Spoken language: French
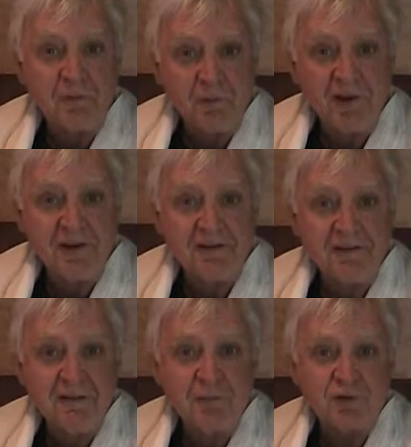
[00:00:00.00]
Oui,
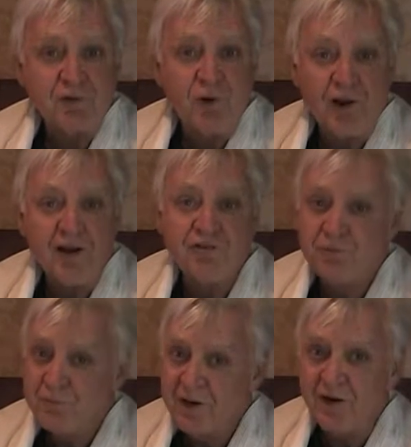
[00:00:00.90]
parce que Montréal,
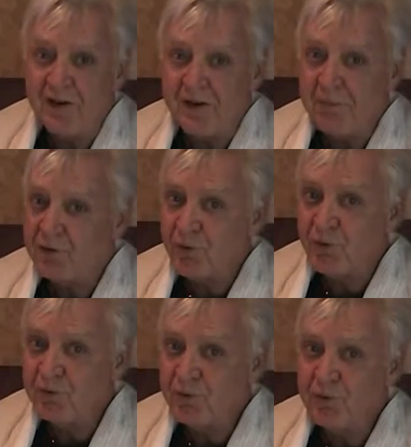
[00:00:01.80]
je m'y connais, mais
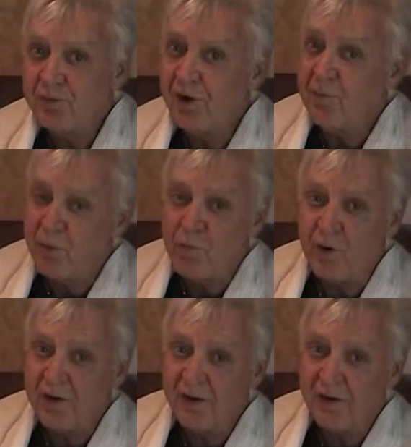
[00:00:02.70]
Toronto, un peu moins.